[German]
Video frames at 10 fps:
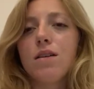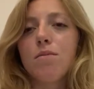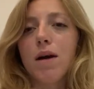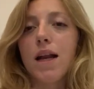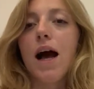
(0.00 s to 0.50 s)

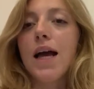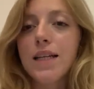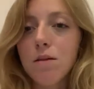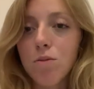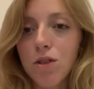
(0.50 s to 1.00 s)
meine
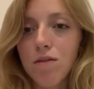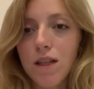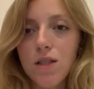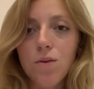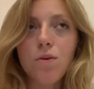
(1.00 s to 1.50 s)
eigene
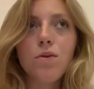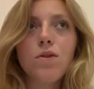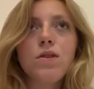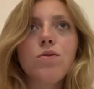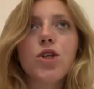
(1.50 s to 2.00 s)
Motivation
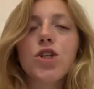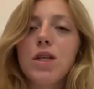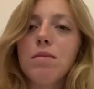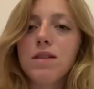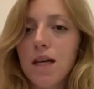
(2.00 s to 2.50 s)
nutzen und ich
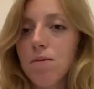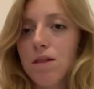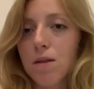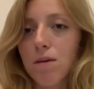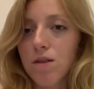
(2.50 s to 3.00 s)
stehe mir
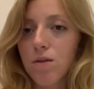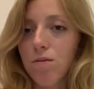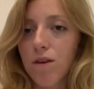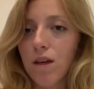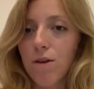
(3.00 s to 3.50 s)
selbst nicht mehr so
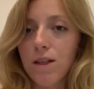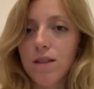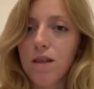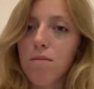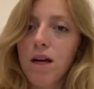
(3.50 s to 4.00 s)
im Weg, wie ich
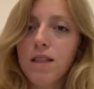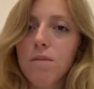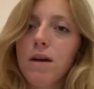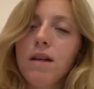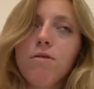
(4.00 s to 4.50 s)
das gemacht
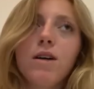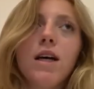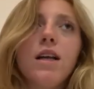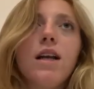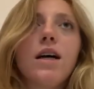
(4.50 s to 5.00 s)
habe, eine
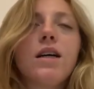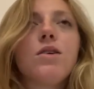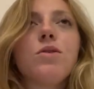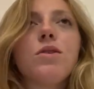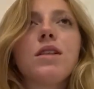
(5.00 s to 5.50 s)
Weile
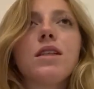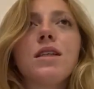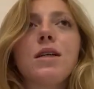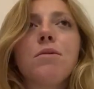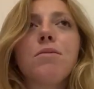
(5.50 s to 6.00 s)
lang. Und
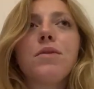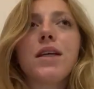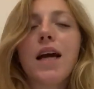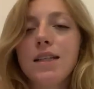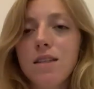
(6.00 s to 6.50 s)
ähm,
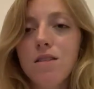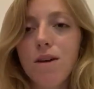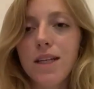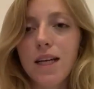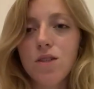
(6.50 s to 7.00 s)
ich hatte
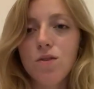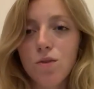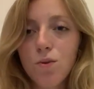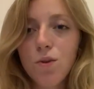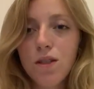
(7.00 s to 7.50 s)
zwar die ganzen
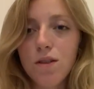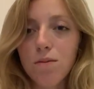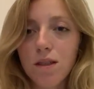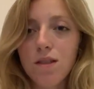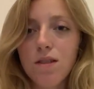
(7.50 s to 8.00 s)
Tools,
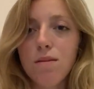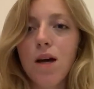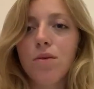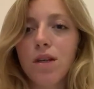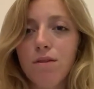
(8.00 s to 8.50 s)
um das zu
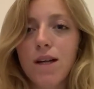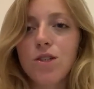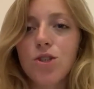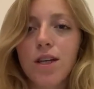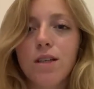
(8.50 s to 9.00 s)
machen und ich
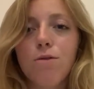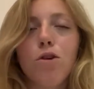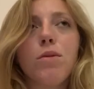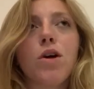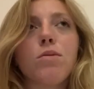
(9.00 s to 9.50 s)
weiß, es steckte
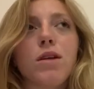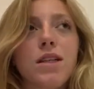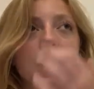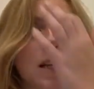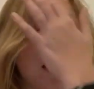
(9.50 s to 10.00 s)
vor mir auch in mir
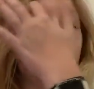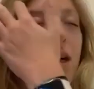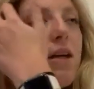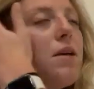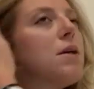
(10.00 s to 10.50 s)
drin, aber